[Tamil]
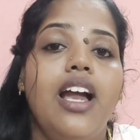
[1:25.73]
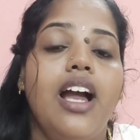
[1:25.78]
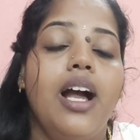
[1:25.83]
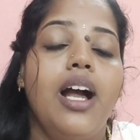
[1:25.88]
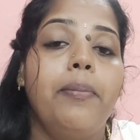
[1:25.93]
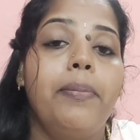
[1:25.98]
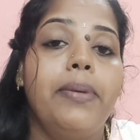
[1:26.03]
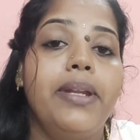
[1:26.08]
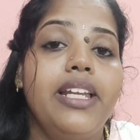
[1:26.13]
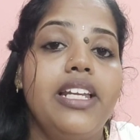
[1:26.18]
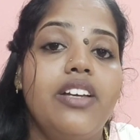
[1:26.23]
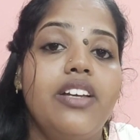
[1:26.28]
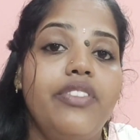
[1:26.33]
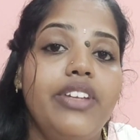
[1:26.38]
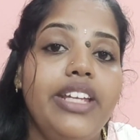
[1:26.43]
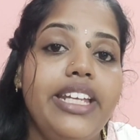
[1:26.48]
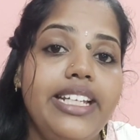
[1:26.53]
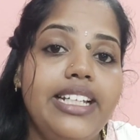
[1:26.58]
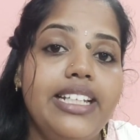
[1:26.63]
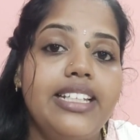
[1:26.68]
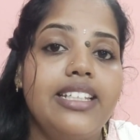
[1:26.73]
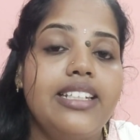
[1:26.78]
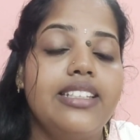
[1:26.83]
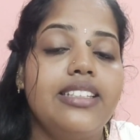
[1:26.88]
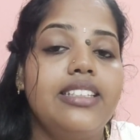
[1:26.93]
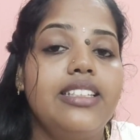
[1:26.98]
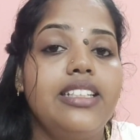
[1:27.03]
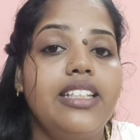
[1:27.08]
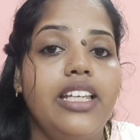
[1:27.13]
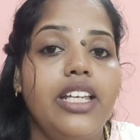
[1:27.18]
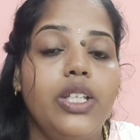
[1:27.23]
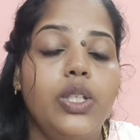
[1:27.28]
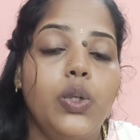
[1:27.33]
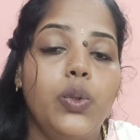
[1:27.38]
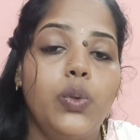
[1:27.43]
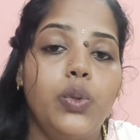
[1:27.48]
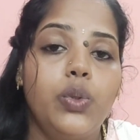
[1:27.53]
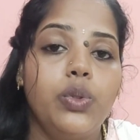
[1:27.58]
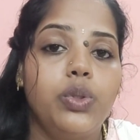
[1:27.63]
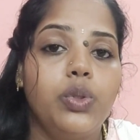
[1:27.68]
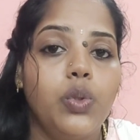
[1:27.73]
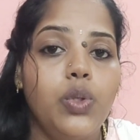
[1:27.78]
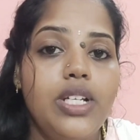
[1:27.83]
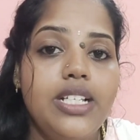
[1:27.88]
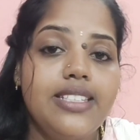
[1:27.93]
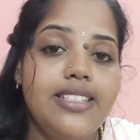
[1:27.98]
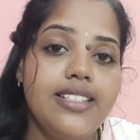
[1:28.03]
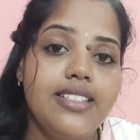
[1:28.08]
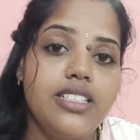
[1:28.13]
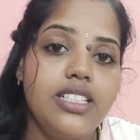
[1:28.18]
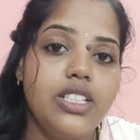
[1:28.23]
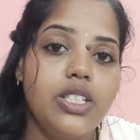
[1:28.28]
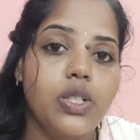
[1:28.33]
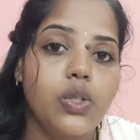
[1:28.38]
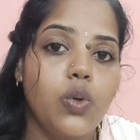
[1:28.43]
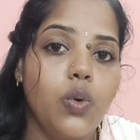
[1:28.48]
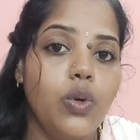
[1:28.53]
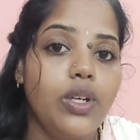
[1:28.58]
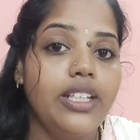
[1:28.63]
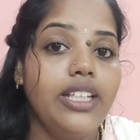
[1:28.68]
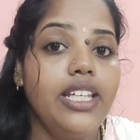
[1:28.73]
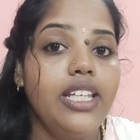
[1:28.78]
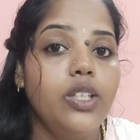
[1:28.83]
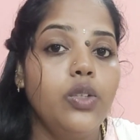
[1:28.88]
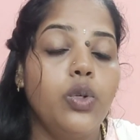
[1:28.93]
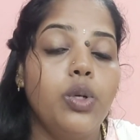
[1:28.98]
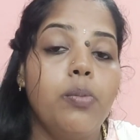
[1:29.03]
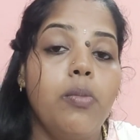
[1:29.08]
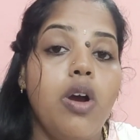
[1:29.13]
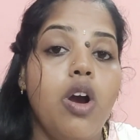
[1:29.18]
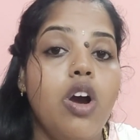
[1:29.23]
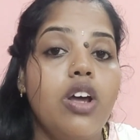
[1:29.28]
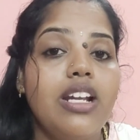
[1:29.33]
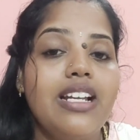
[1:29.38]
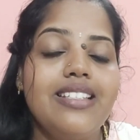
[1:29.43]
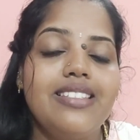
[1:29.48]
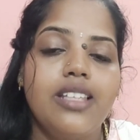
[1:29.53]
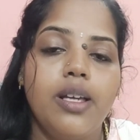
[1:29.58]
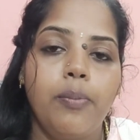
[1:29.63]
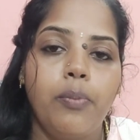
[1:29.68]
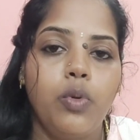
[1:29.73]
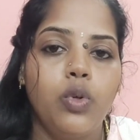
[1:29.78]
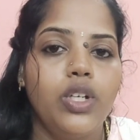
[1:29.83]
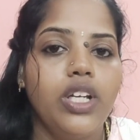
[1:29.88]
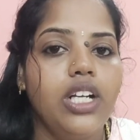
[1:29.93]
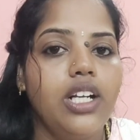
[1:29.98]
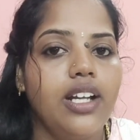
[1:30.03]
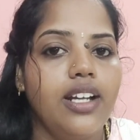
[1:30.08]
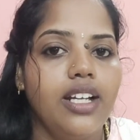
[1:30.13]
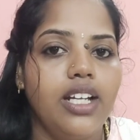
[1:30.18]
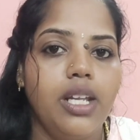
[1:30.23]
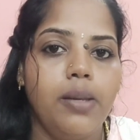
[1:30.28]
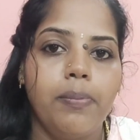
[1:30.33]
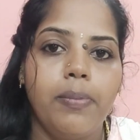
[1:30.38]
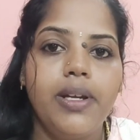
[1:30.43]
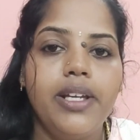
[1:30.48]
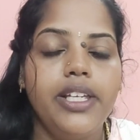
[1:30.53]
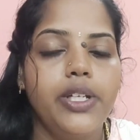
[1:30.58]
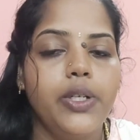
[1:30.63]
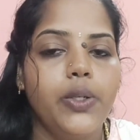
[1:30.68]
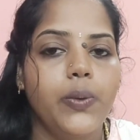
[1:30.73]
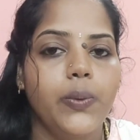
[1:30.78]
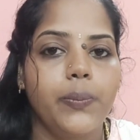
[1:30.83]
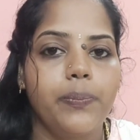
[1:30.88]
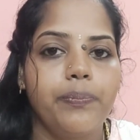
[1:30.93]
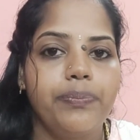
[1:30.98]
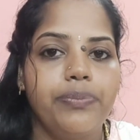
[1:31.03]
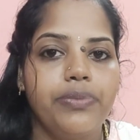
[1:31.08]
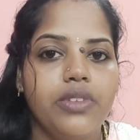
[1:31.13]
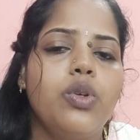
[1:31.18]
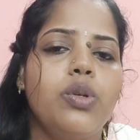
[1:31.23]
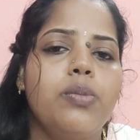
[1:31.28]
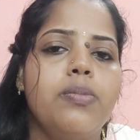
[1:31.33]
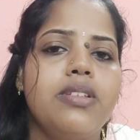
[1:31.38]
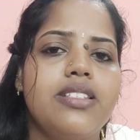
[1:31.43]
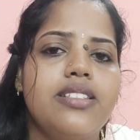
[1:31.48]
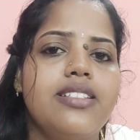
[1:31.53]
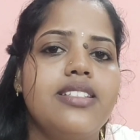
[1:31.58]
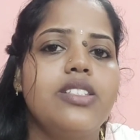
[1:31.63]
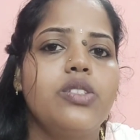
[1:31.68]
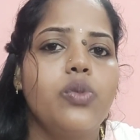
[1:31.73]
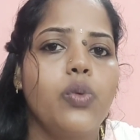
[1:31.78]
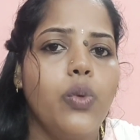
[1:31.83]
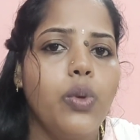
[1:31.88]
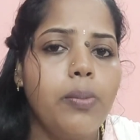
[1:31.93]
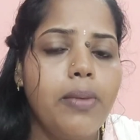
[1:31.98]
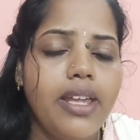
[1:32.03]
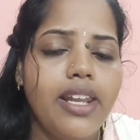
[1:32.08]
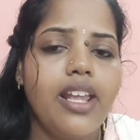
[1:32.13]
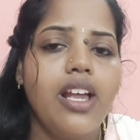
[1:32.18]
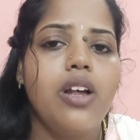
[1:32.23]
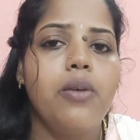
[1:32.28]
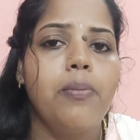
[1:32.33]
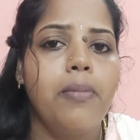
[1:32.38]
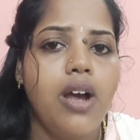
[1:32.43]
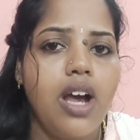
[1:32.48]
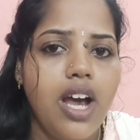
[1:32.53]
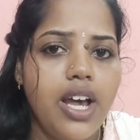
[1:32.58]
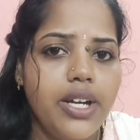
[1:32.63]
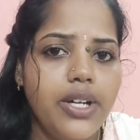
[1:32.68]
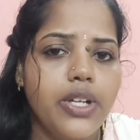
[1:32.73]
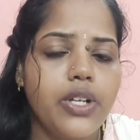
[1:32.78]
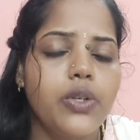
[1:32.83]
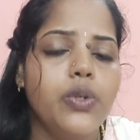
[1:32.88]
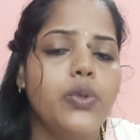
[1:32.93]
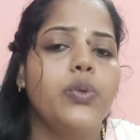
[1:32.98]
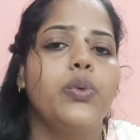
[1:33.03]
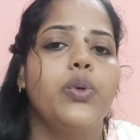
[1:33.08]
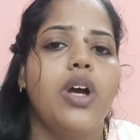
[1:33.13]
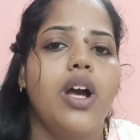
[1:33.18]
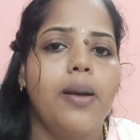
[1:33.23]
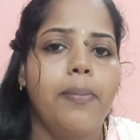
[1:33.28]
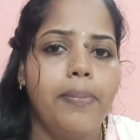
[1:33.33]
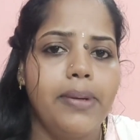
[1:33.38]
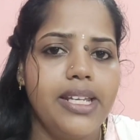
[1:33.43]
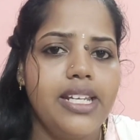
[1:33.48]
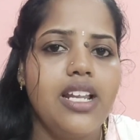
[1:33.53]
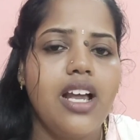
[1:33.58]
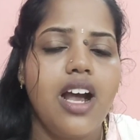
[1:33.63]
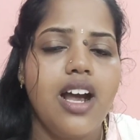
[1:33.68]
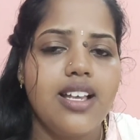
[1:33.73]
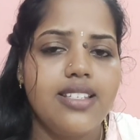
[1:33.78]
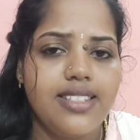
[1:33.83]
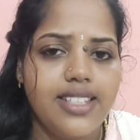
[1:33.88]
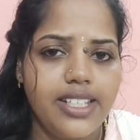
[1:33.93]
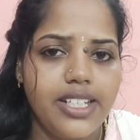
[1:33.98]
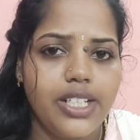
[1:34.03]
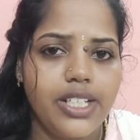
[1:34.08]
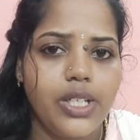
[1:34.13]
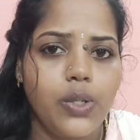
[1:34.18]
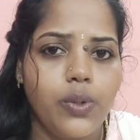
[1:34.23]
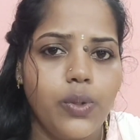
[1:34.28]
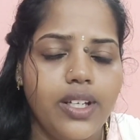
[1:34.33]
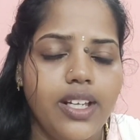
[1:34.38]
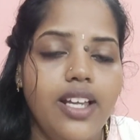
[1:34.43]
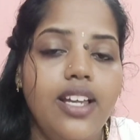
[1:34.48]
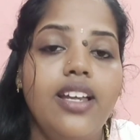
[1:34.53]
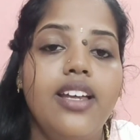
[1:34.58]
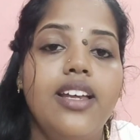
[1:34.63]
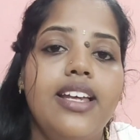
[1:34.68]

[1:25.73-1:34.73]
அப்படிலாம் வீட்டில் இருந்து ஏதோ ஒரு தொழில் செஞ்சிட்ருக்கவங்களுக்கு இது ஒரு மாரல் சப்போர்ட்டாக கண்டிப்பாக இருக்கும் ஒரு பிஸ்னஸ் விமனாக மாறணும் அப்படின்னு ஆசை இருக்கிறவங்க